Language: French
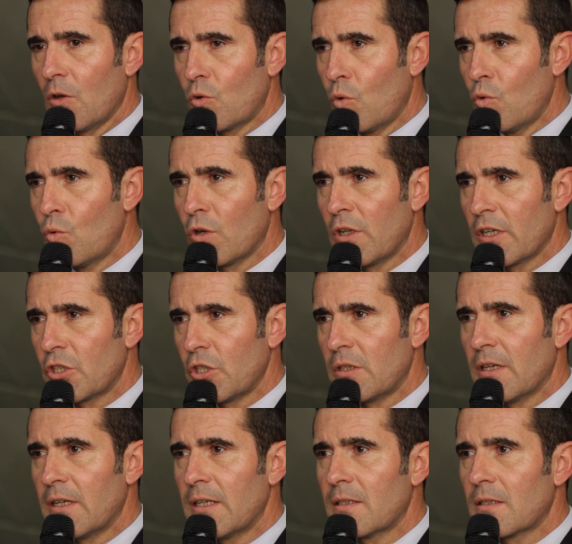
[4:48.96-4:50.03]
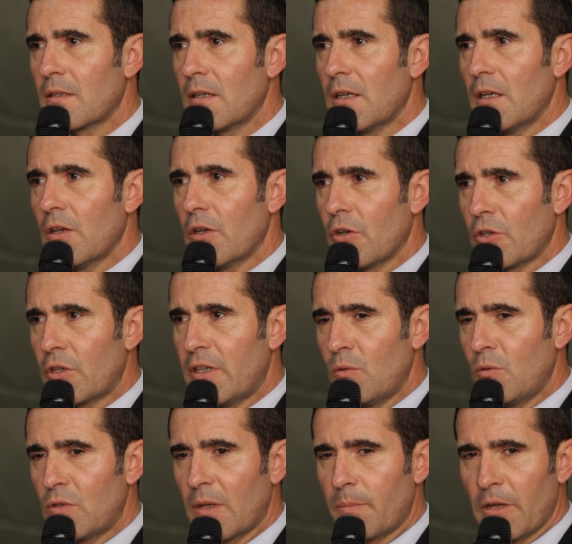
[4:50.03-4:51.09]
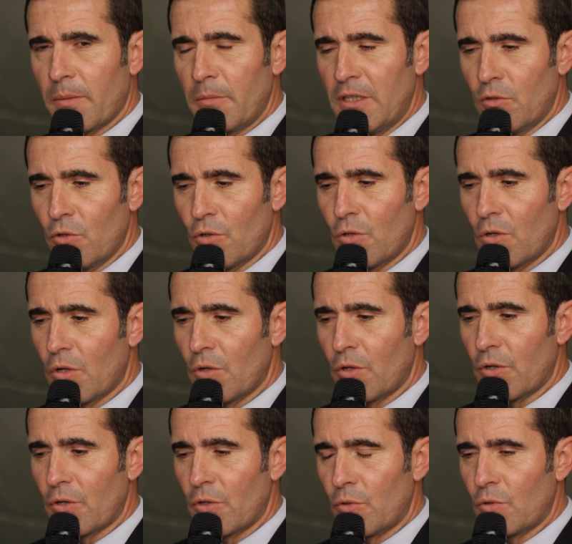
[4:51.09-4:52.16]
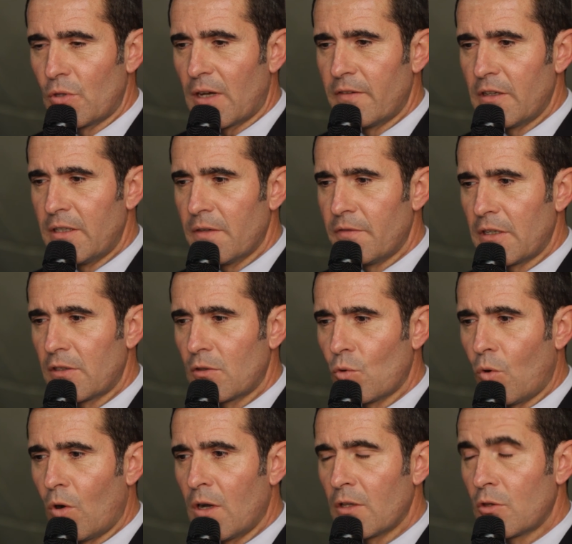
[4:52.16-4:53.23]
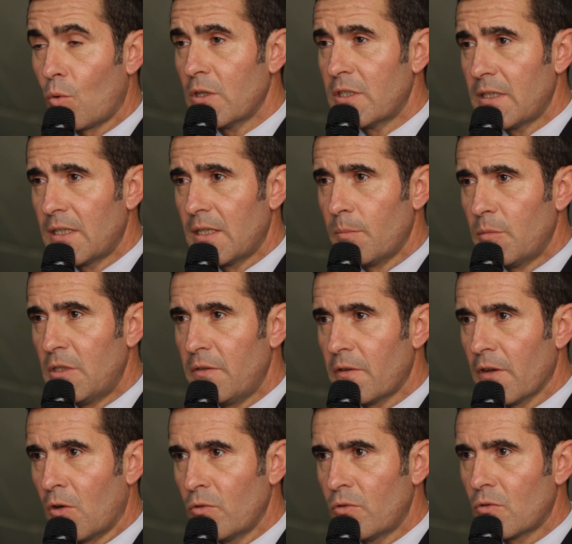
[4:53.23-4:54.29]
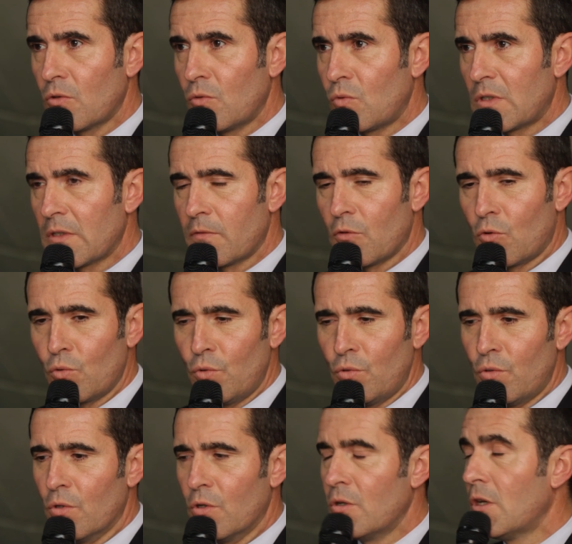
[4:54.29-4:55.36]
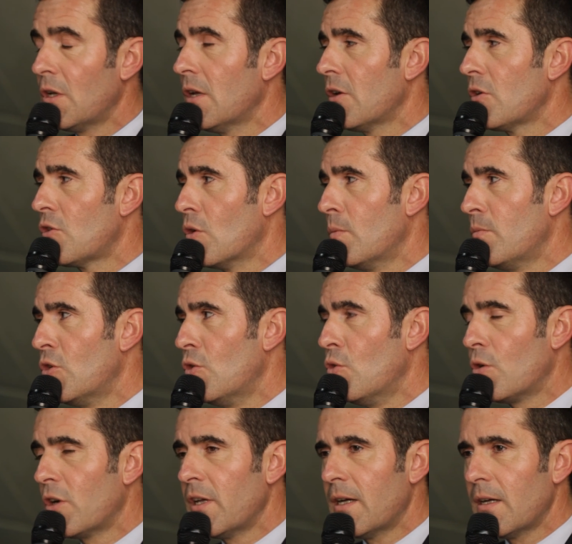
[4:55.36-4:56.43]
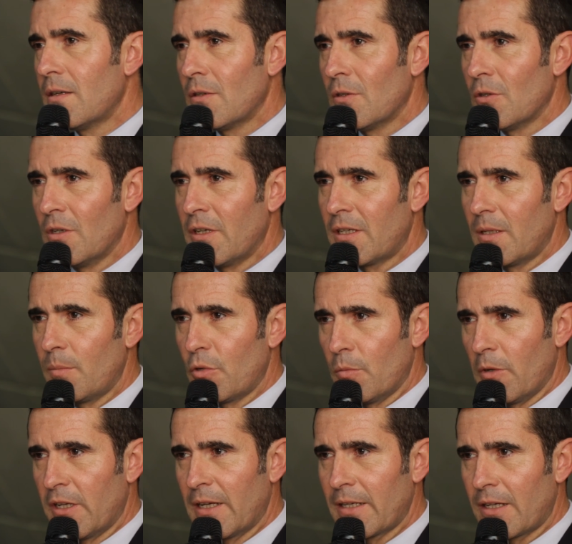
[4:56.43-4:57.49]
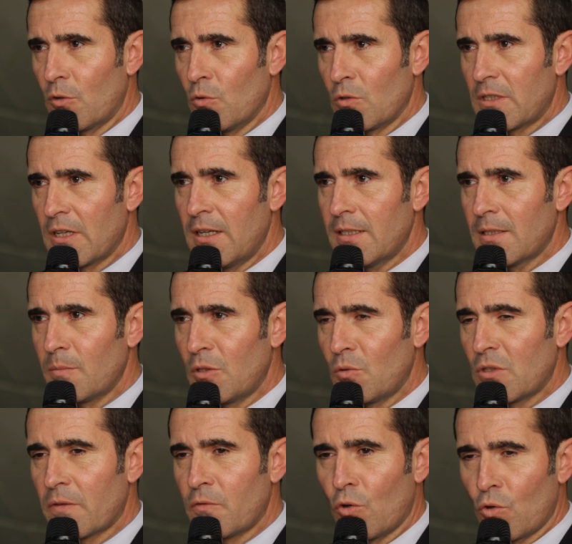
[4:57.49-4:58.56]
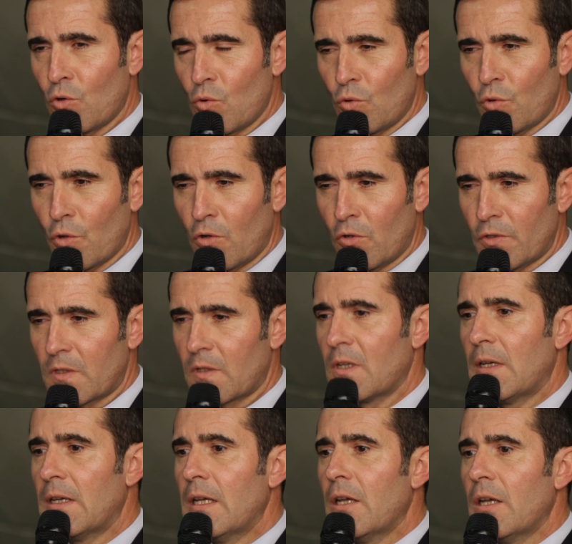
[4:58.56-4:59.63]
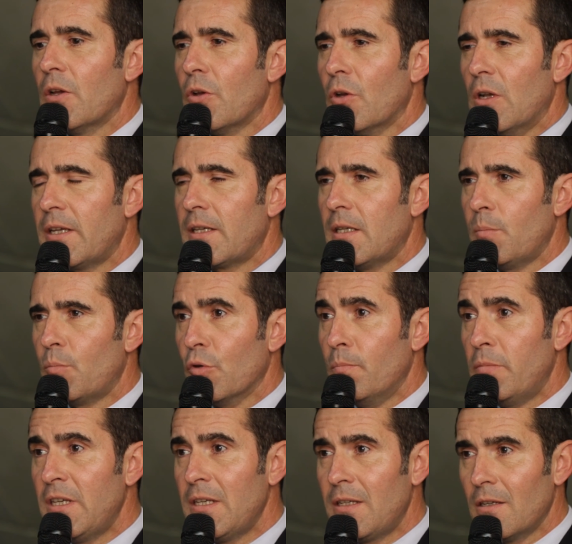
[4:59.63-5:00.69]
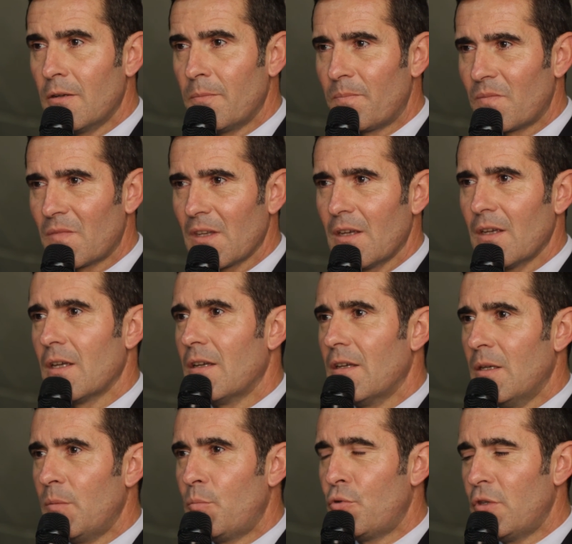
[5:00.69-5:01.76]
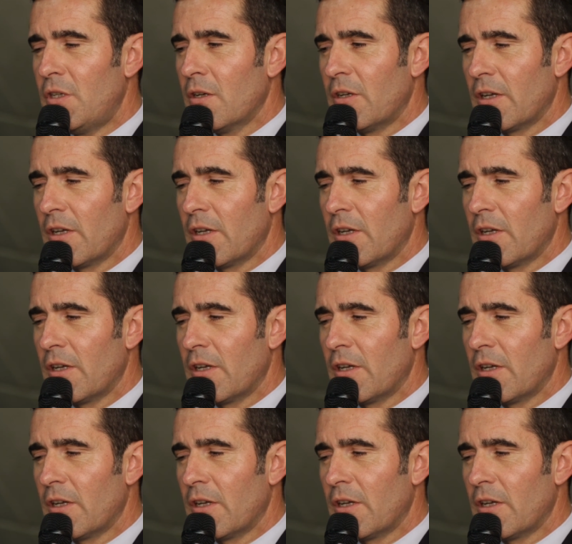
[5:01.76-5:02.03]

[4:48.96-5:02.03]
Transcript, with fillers: concours d'architectes qui nous a permis de, de travailler avec trois, trois équipes différentes. Nous avons eu euh, comme lauréat euh, l'équipe Brenac et Gonzalez, mais nous avions en concurrence euh, l'équipe Big et puis